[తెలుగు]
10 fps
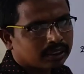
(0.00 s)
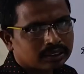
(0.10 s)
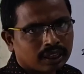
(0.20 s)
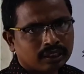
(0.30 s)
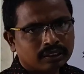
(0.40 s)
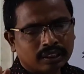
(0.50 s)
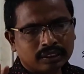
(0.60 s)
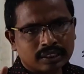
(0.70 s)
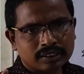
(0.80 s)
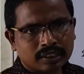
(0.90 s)
దశ ఏ
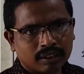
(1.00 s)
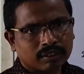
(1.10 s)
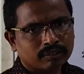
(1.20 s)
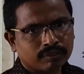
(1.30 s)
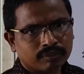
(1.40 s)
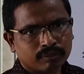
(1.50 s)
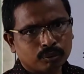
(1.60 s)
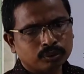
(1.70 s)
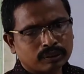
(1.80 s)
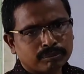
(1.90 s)

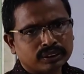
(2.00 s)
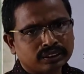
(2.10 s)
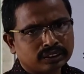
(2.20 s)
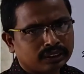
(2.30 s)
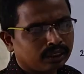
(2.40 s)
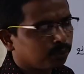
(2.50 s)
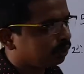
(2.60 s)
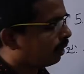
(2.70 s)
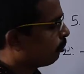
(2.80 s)
దశకు సంబంధించిందంటే ఉత్తర